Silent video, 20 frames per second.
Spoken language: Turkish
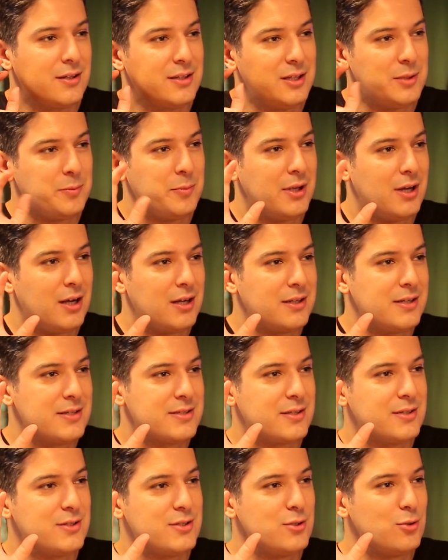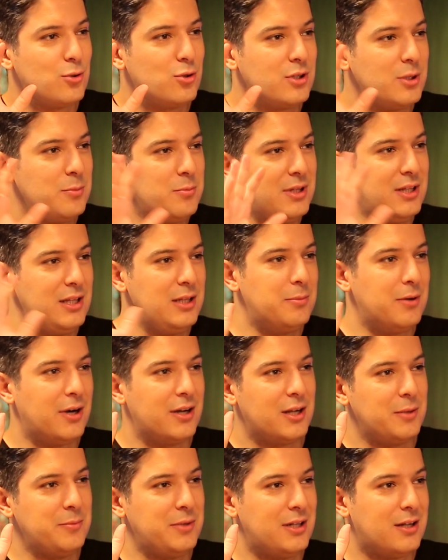gitmeyi hak kazanınca orada milli
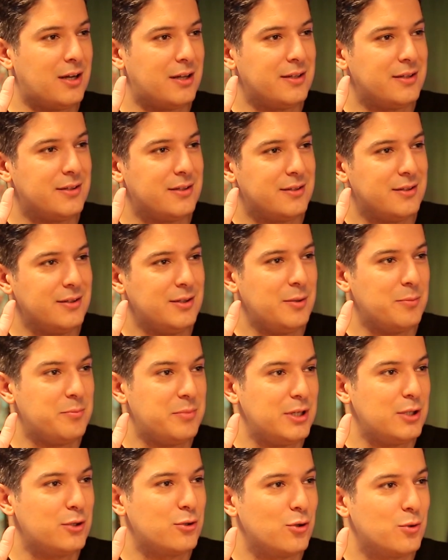bayram ilan bir edildi. gün. İşte bir